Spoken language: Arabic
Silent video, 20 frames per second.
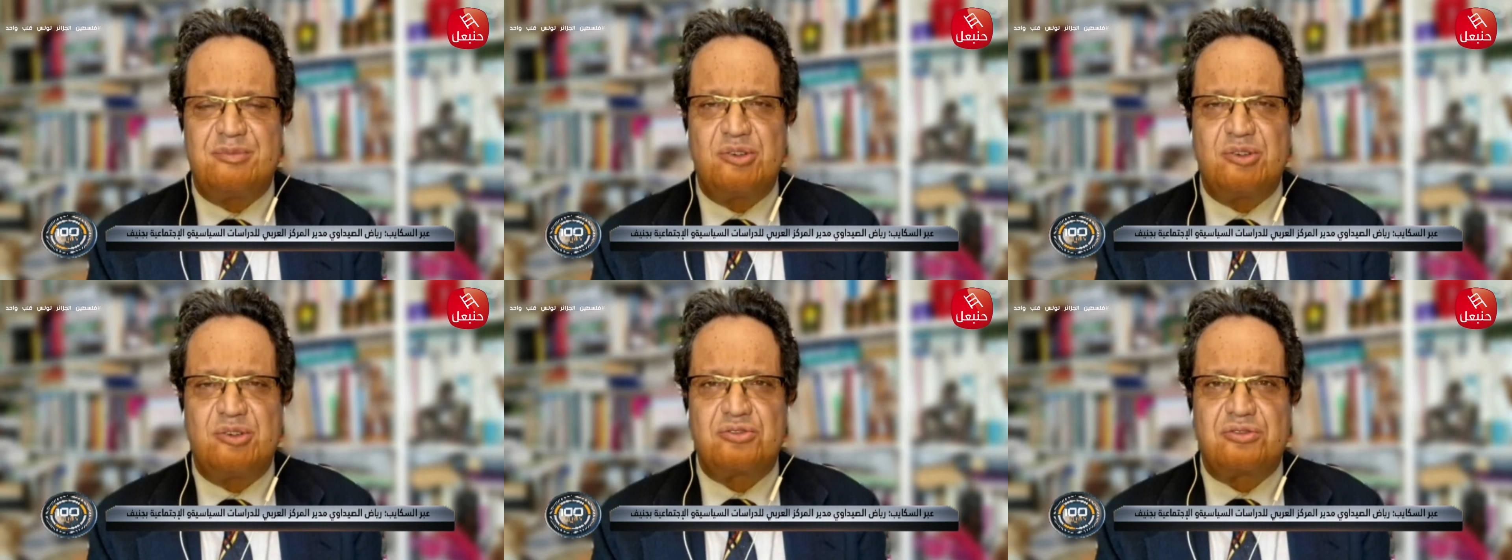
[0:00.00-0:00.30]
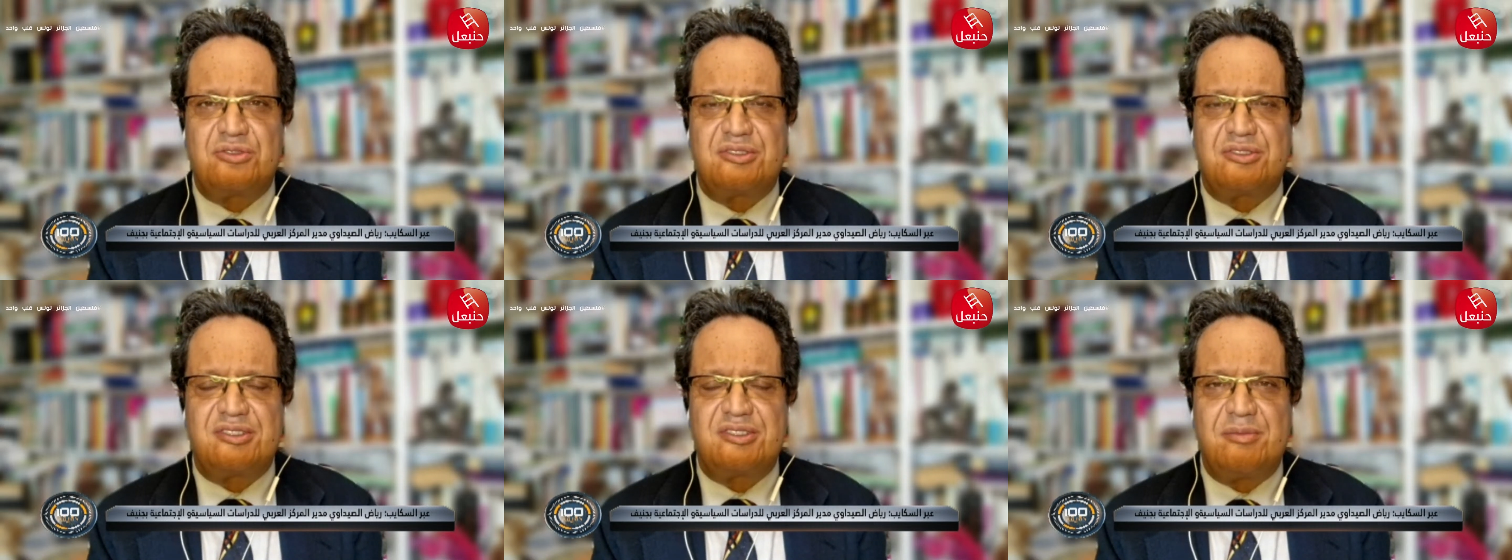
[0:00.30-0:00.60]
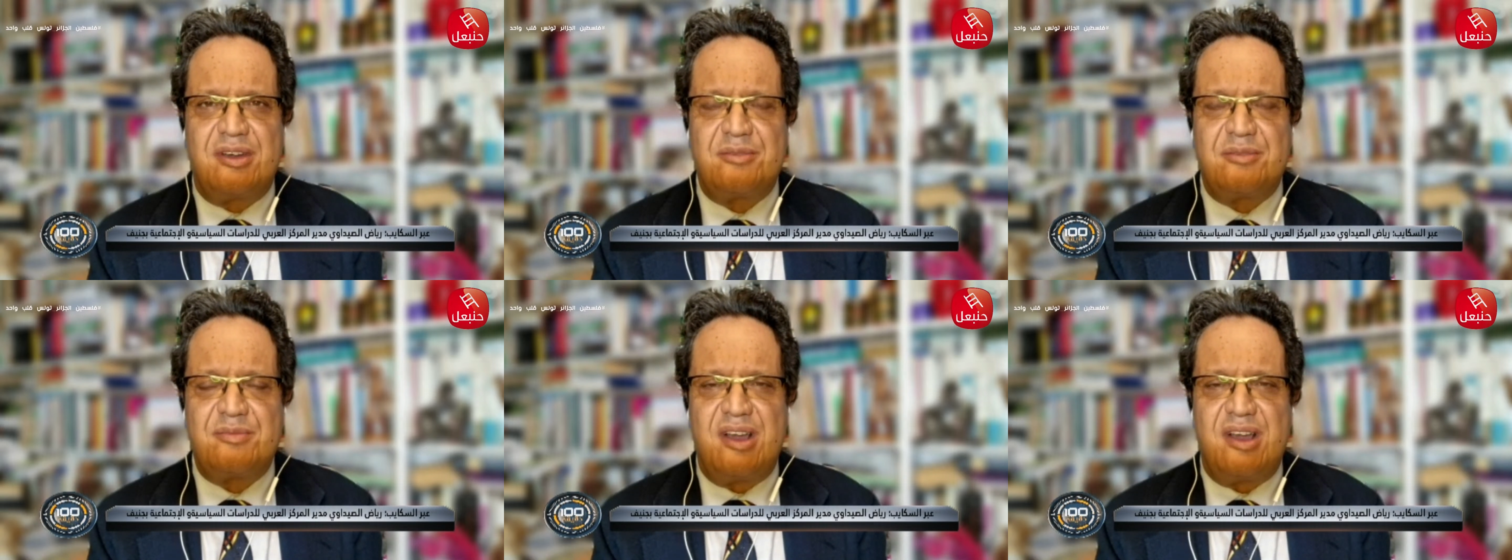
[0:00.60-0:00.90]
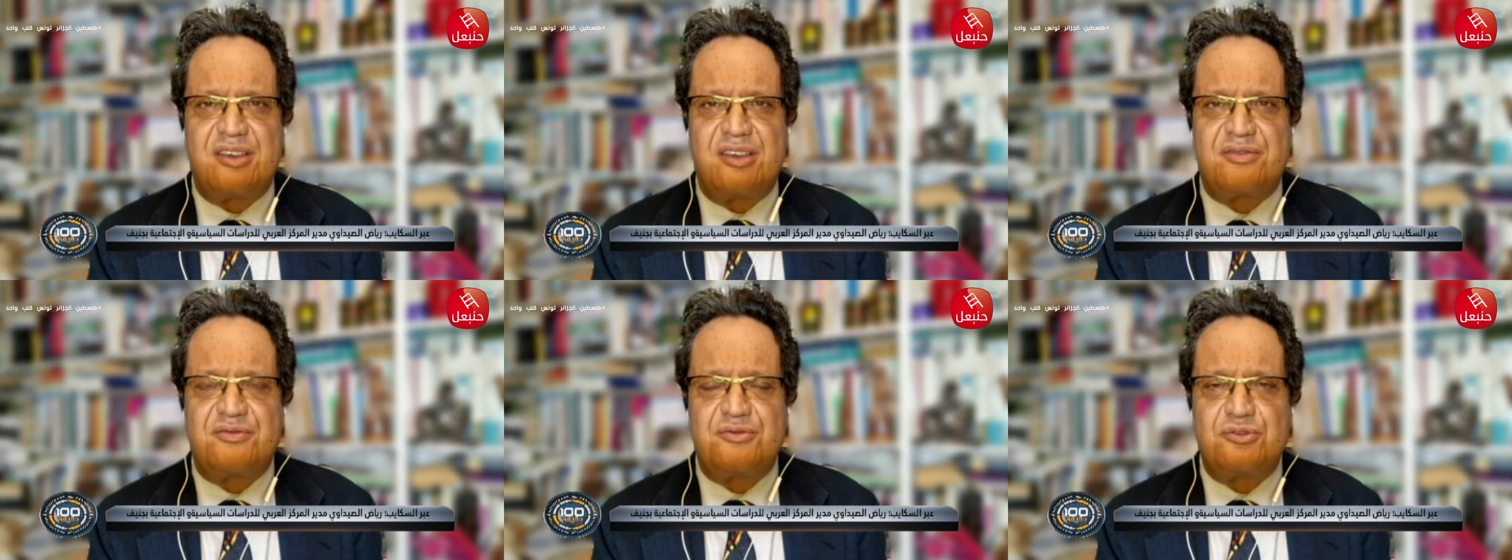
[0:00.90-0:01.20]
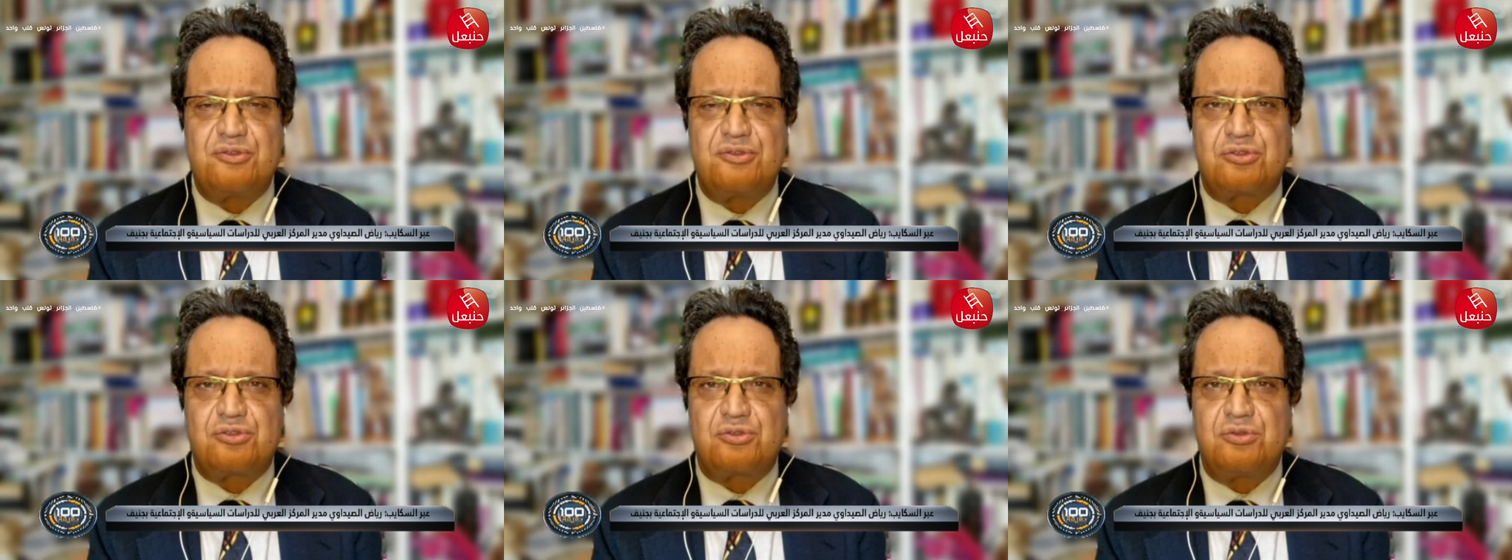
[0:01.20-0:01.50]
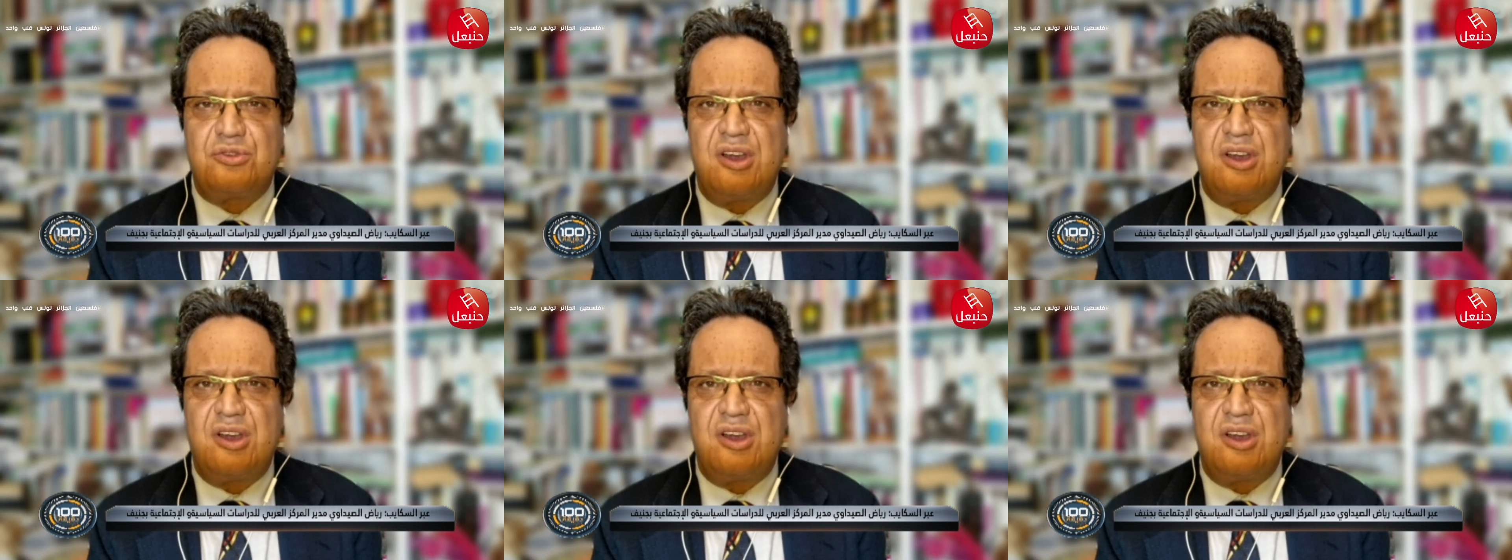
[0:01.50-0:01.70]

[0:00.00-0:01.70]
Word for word: موجود طبعا ما حذفوش